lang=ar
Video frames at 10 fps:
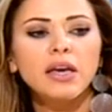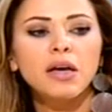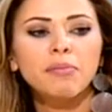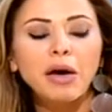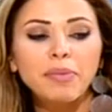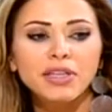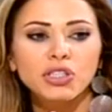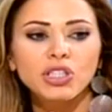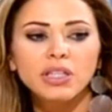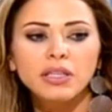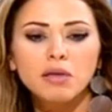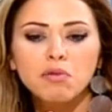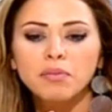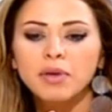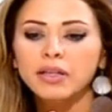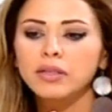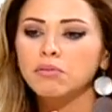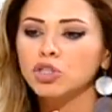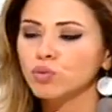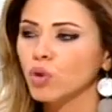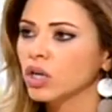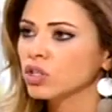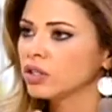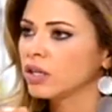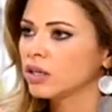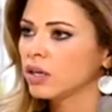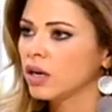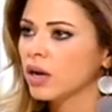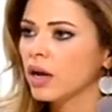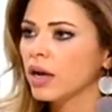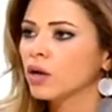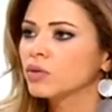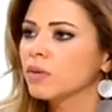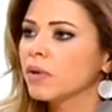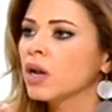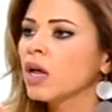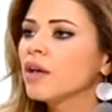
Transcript: آه، مع باتشي دايما بيقدم مجموعه جدا رائعه ودايما